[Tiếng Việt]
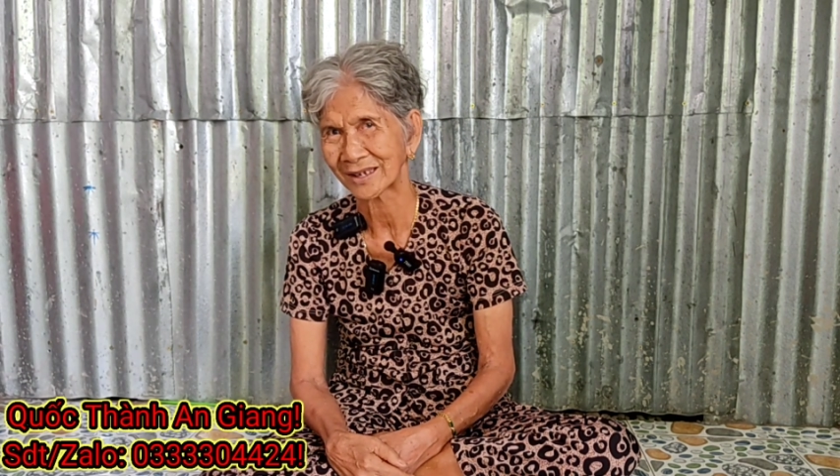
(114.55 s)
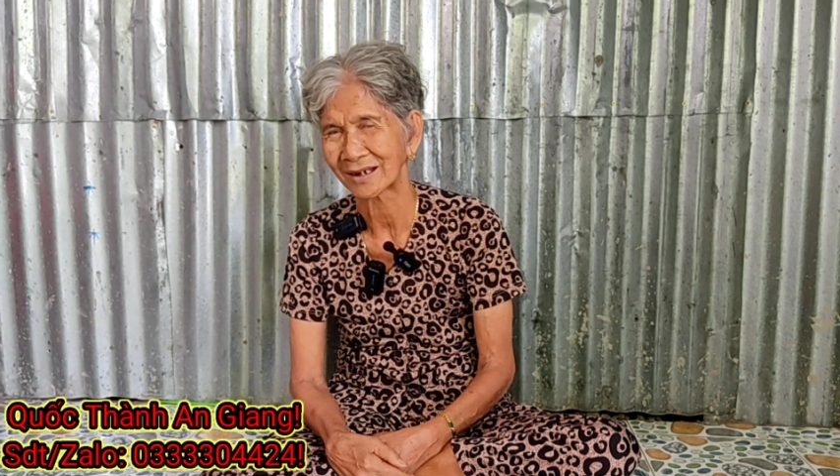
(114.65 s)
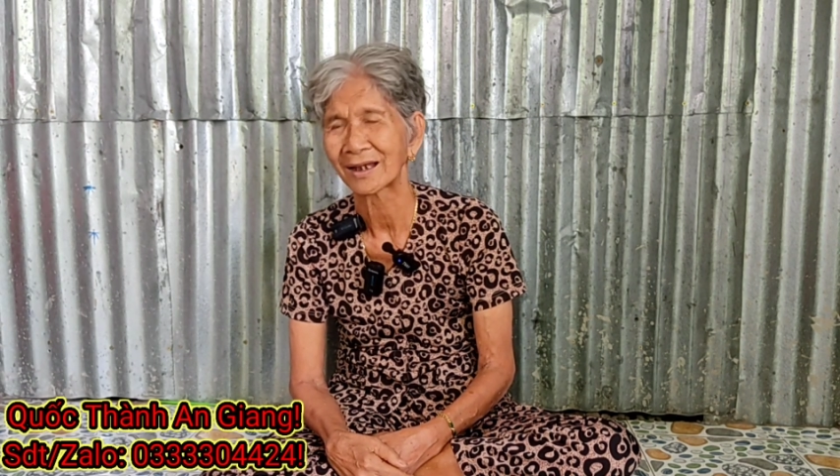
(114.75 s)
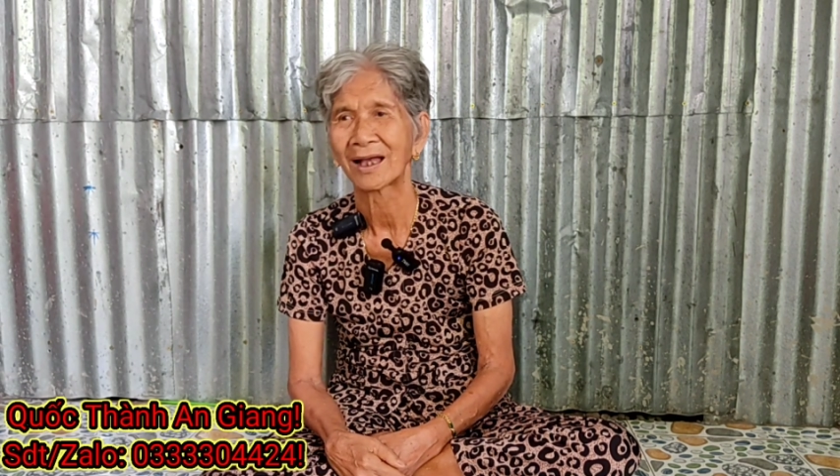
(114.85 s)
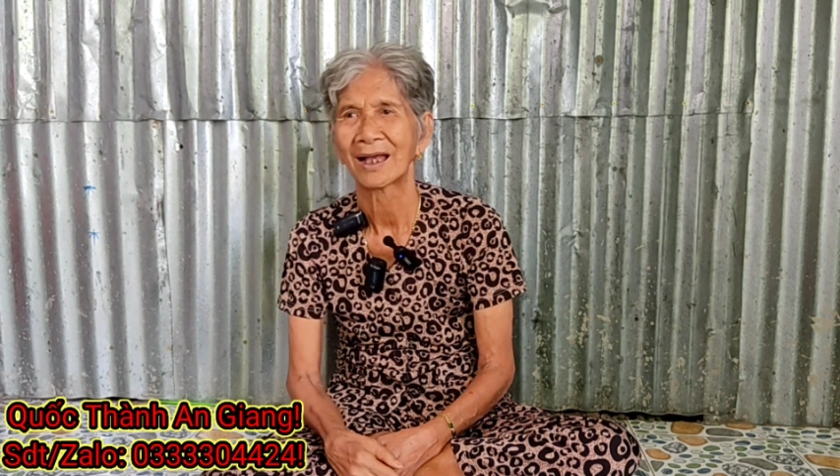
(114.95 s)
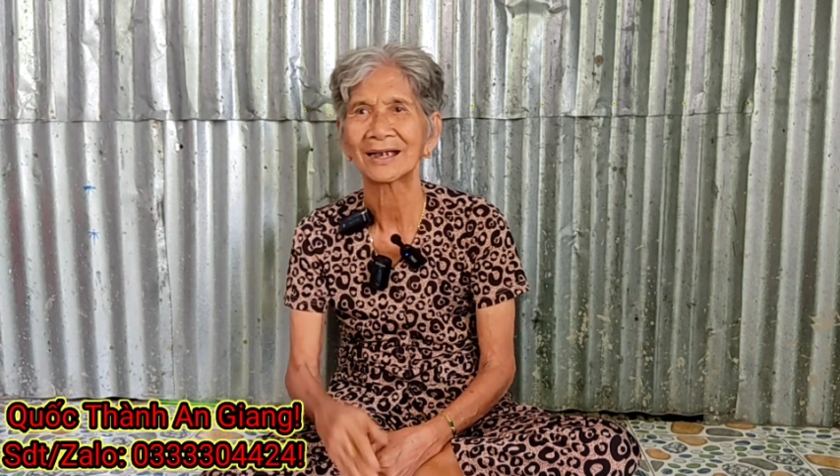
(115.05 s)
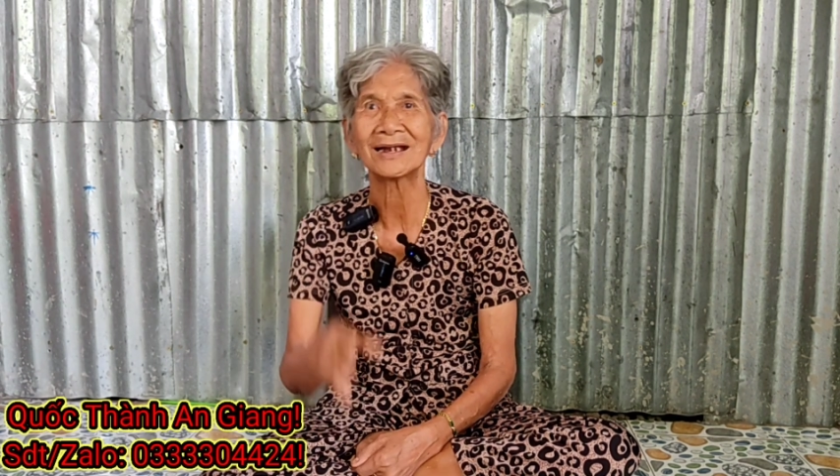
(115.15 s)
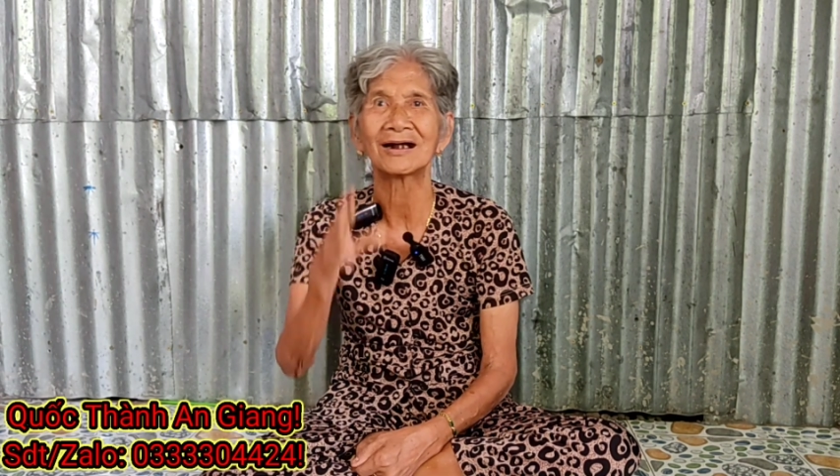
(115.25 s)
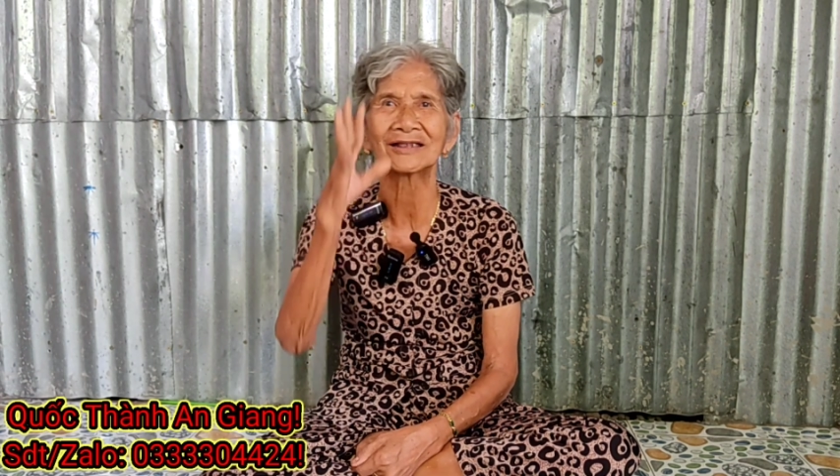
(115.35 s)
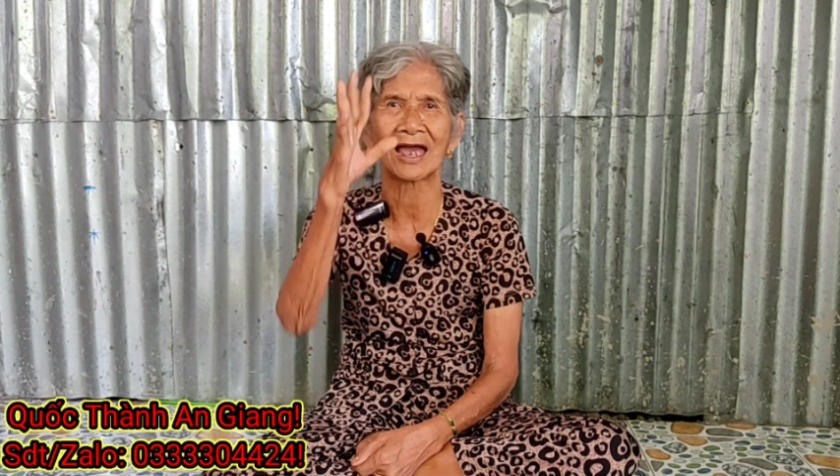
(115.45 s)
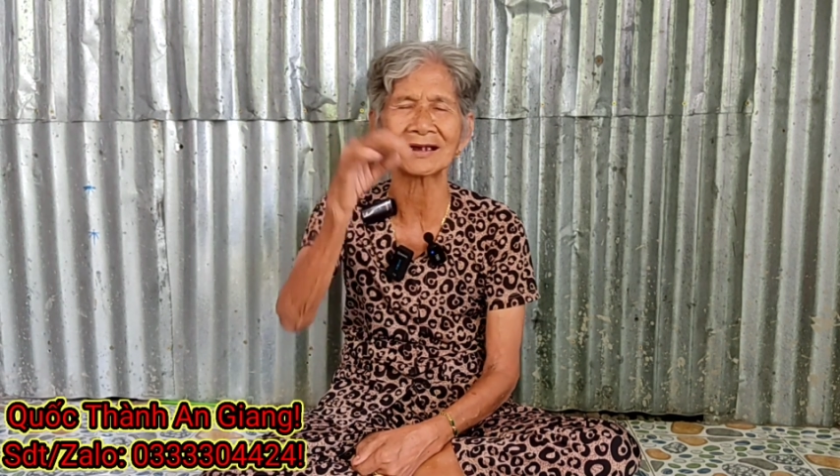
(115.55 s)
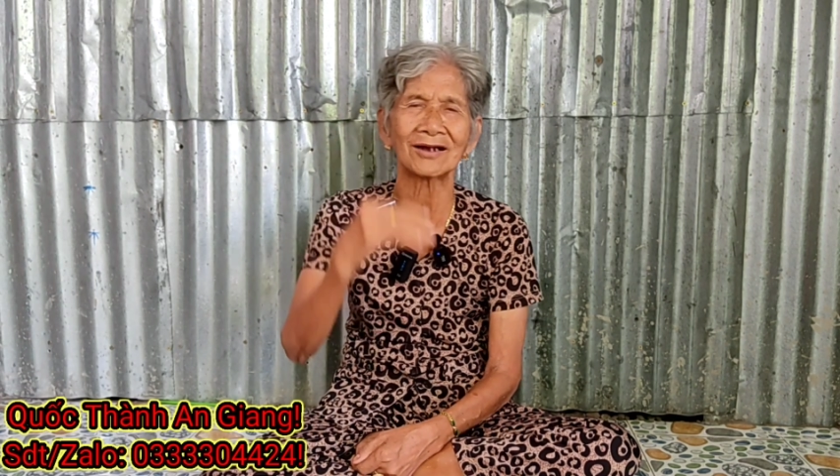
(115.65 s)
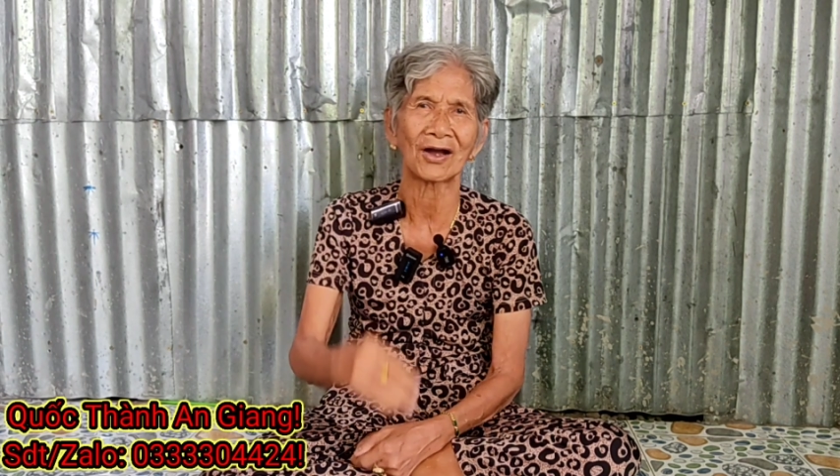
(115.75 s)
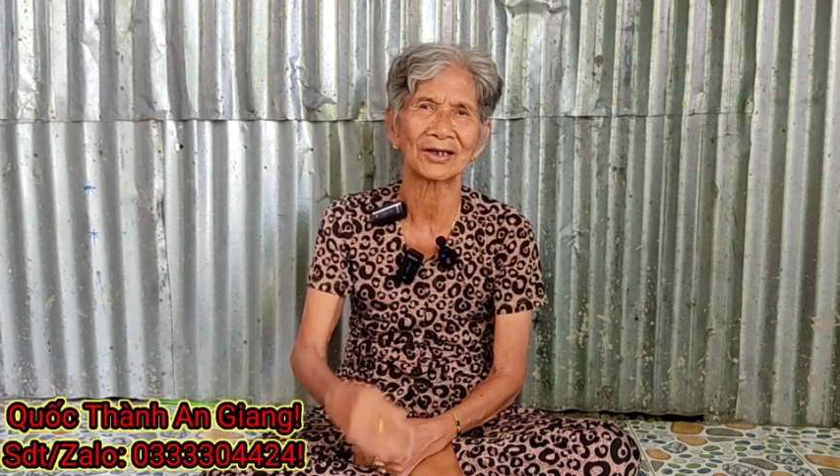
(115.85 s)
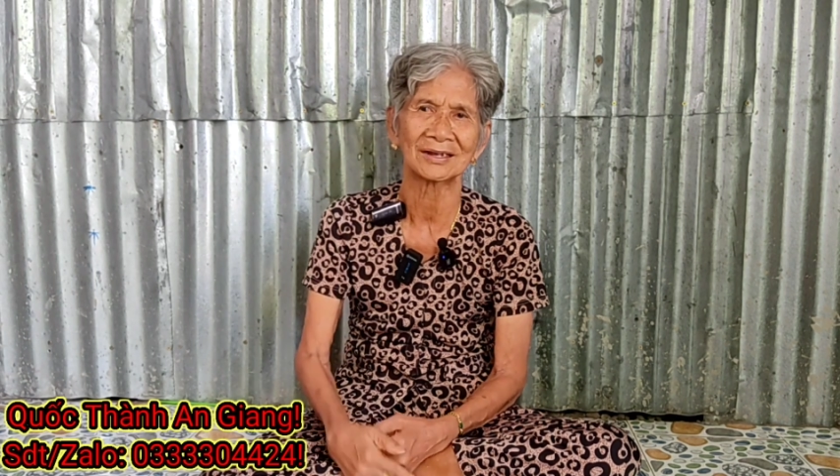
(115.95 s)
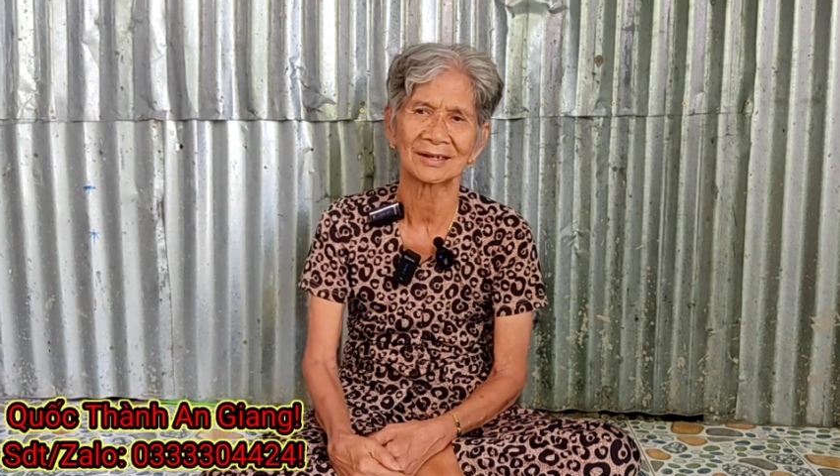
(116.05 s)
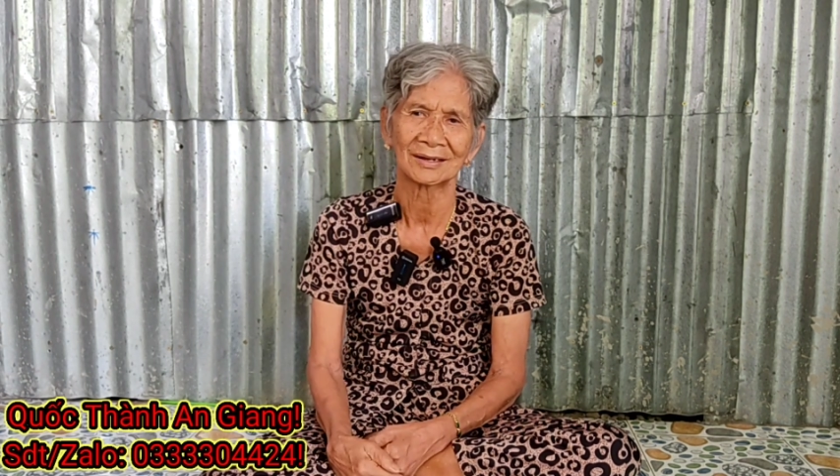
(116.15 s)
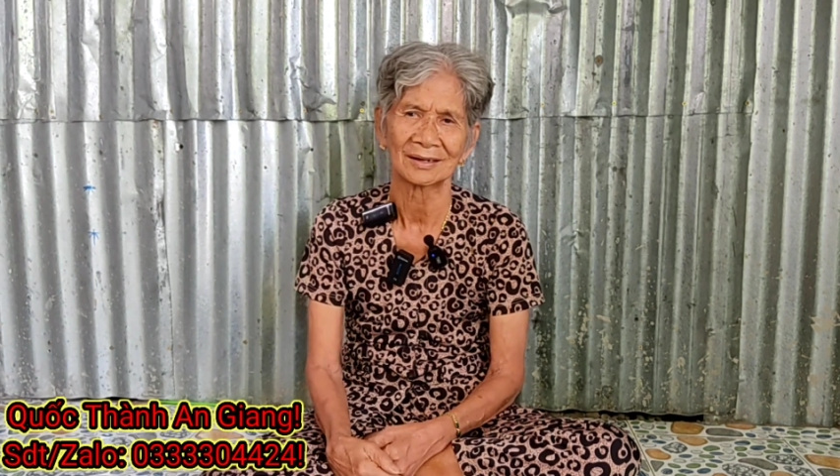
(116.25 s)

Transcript: chứ cái người thiệt rồi